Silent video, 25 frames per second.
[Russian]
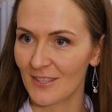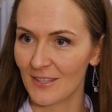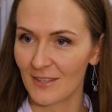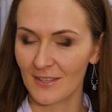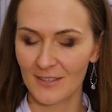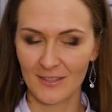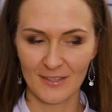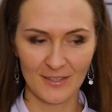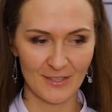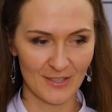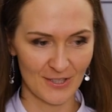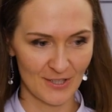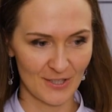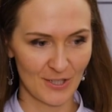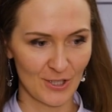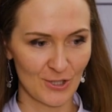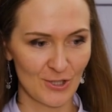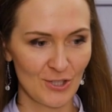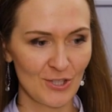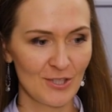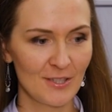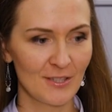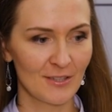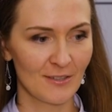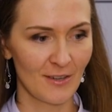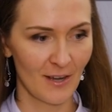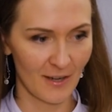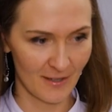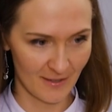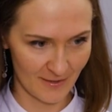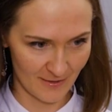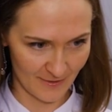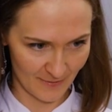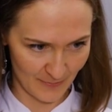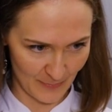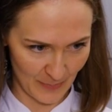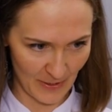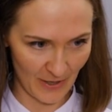И расскажите,
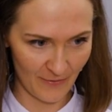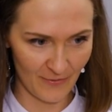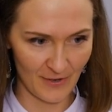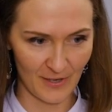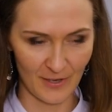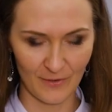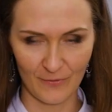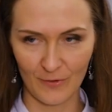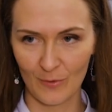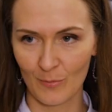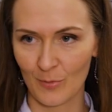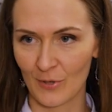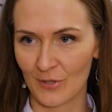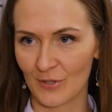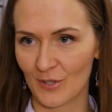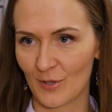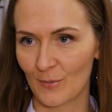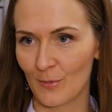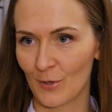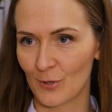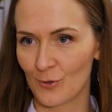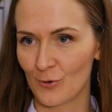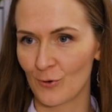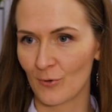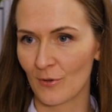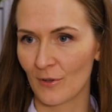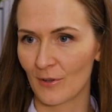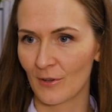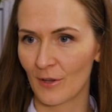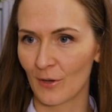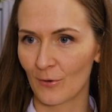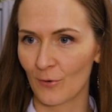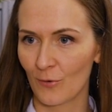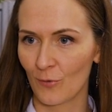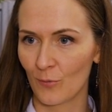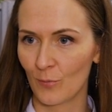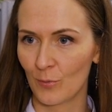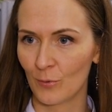как правильно выбрать кабачок для
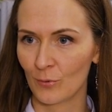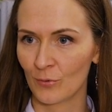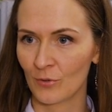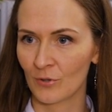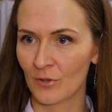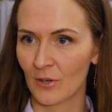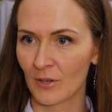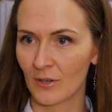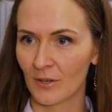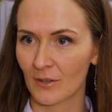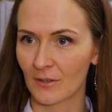такого блюда, как